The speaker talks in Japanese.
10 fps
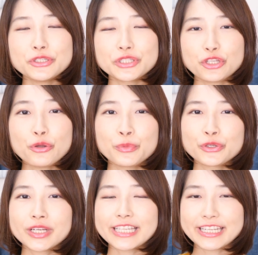重視の
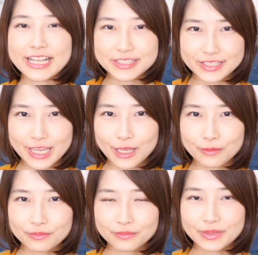物語が好き、
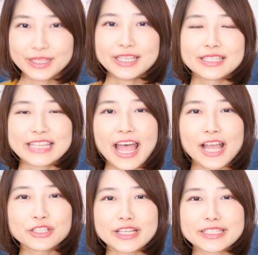
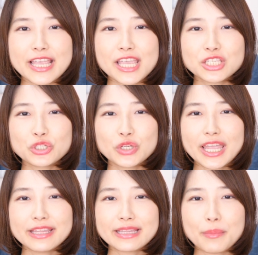ダークな青春
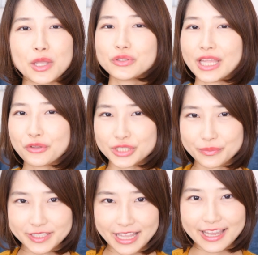エンタメを楽
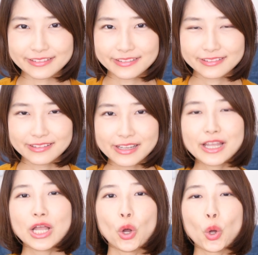しみたい、
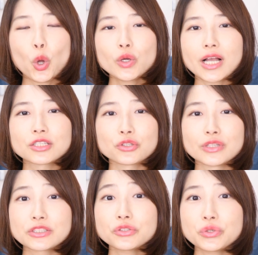音楽と
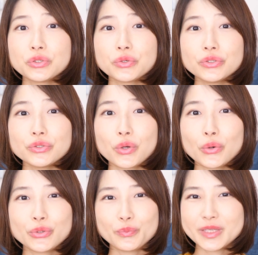謎解きの融
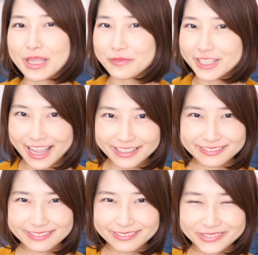合を見てみたい
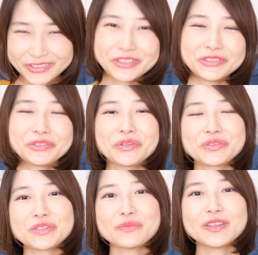という人に
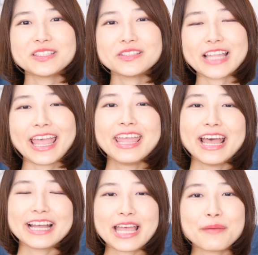おすすめですので、
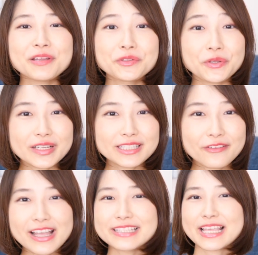当てはまるという
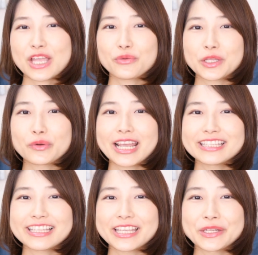方は最後までご覧
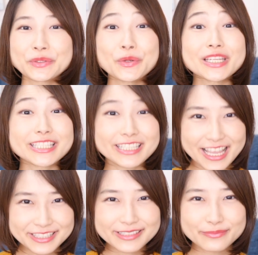いただけると嬉しい
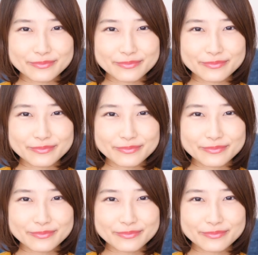です。